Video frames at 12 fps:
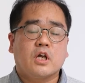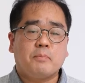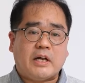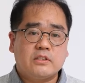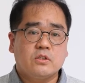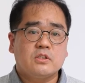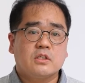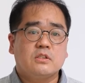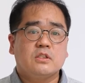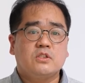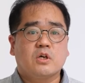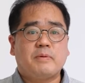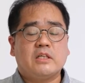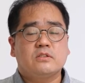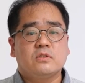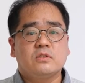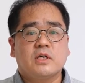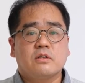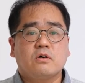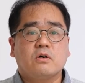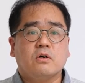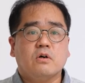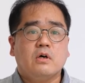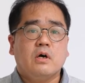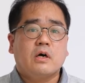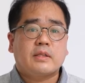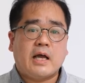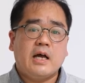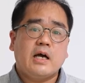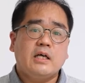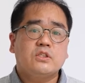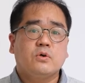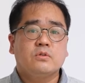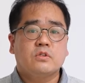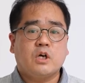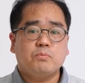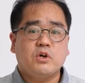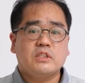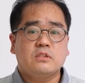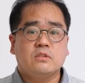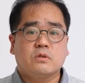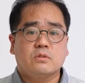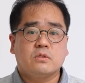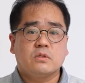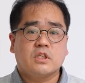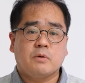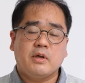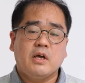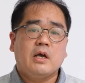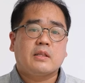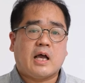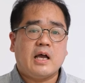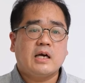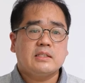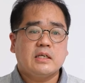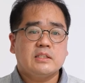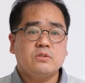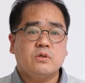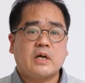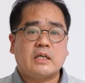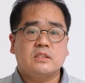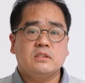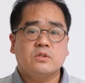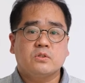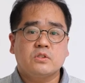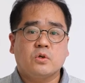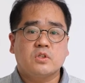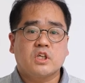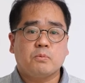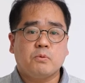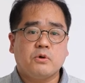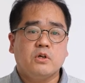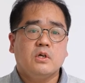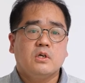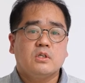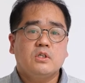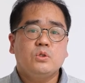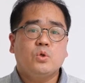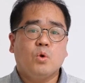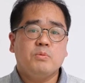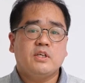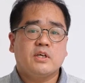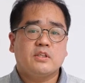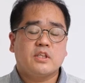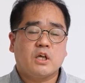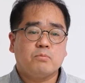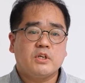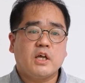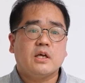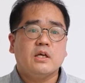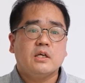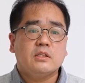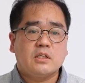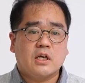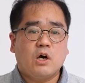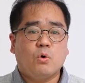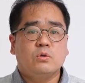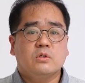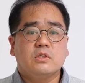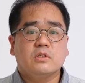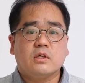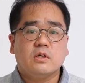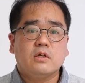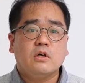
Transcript: 발전이라든지 지역의 발전을 위해서 다양한 자원들을 확보하시는 것들, 그다음에 다양한 상상력을 가지는 것들이 어떻게 보면 큰 도움이 되기 때문에 제가 오늘은